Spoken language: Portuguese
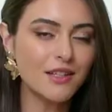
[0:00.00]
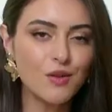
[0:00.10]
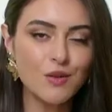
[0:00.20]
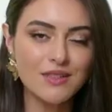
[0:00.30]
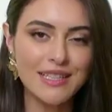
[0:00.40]

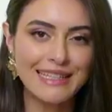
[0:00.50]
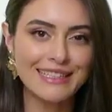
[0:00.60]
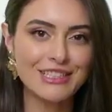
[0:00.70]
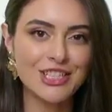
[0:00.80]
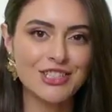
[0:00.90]
não contém
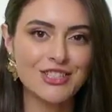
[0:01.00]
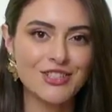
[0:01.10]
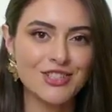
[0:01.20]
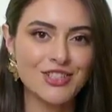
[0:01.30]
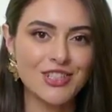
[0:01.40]
ingredientes
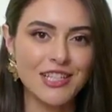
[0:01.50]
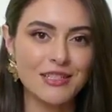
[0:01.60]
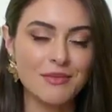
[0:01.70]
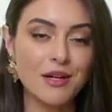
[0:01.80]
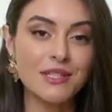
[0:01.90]
de origem
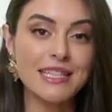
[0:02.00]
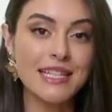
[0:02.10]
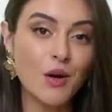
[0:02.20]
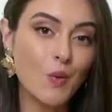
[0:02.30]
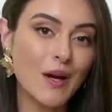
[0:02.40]
animal e
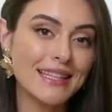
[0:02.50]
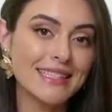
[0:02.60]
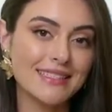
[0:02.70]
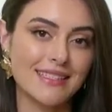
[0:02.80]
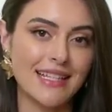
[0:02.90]
não é
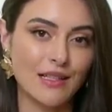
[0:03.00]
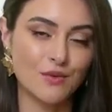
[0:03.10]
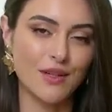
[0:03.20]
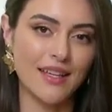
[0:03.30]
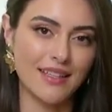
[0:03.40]

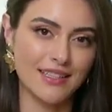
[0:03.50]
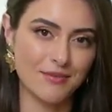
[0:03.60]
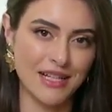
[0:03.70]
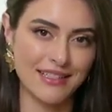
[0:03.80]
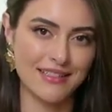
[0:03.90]
testado em
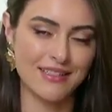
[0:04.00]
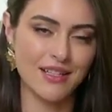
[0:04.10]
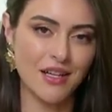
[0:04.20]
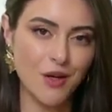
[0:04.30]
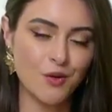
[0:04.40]
animais
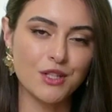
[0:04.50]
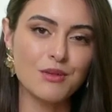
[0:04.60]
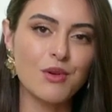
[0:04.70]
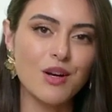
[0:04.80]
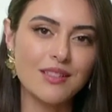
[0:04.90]
o
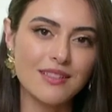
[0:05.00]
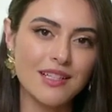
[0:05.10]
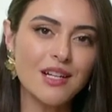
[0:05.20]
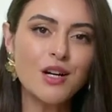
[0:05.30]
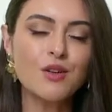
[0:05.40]
que
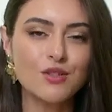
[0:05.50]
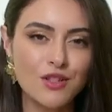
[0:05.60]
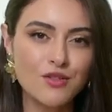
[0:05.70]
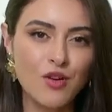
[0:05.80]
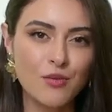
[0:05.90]
mostra o
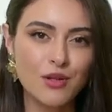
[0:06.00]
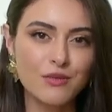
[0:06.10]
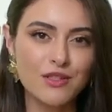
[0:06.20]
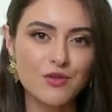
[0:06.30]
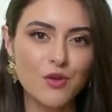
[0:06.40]
nosso
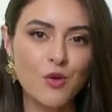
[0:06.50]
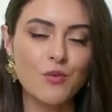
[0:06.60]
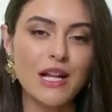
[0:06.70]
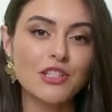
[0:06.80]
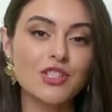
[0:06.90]
compromisso com
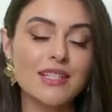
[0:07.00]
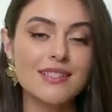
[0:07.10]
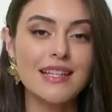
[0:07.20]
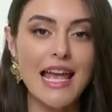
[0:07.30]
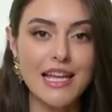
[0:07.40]

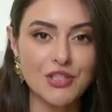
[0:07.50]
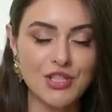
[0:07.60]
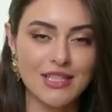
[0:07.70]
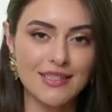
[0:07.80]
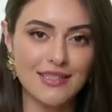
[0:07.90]
práticas
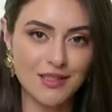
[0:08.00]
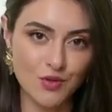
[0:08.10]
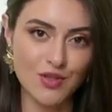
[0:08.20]
éticas e